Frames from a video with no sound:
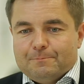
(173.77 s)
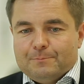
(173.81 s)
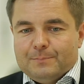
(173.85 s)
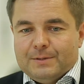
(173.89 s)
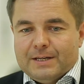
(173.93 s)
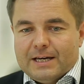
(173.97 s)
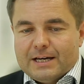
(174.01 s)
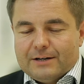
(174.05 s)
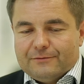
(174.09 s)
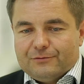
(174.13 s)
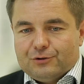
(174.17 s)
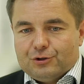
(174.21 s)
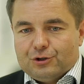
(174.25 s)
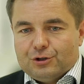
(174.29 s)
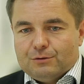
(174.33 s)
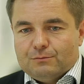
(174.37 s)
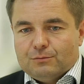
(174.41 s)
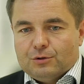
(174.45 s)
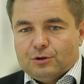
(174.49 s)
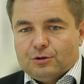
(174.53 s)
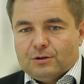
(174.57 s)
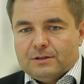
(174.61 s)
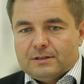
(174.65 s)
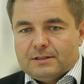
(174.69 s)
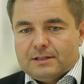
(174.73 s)
Pierwszym
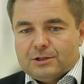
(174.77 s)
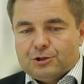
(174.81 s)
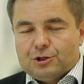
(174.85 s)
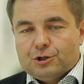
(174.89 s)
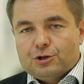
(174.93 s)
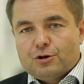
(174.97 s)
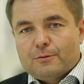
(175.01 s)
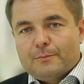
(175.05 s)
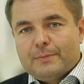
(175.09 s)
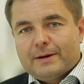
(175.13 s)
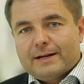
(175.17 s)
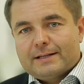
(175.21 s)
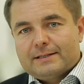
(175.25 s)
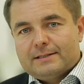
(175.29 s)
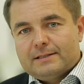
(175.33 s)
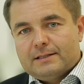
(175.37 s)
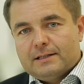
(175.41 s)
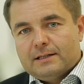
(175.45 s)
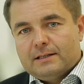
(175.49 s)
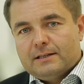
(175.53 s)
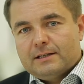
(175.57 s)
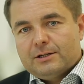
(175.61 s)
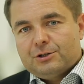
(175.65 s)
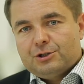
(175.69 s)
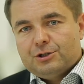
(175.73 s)
to jest leczenie
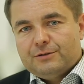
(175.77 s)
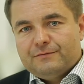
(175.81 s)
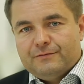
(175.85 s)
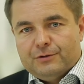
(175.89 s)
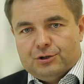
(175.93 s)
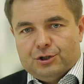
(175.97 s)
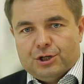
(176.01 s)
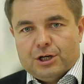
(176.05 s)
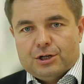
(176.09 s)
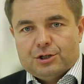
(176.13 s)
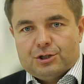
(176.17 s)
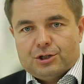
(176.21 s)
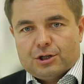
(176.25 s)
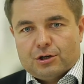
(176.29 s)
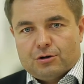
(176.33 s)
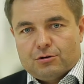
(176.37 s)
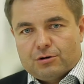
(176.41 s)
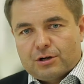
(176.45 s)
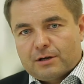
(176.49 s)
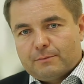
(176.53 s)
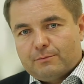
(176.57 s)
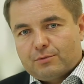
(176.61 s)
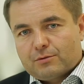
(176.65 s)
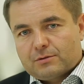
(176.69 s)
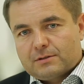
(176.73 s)
operacyjne, czyli wycięcie
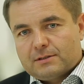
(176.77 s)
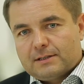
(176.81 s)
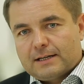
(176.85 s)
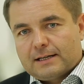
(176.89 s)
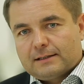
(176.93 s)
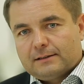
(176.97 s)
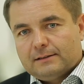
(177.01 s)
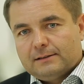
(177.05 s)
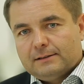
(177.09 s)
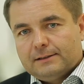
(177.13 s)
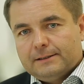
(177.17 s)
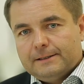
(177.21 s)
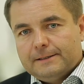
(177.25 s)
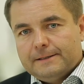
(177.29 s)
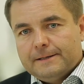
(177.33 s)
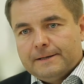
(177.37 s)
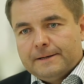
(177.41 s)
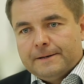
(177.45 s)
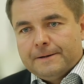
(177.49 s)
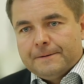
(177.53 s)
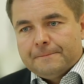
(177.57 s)
chorej prostaty.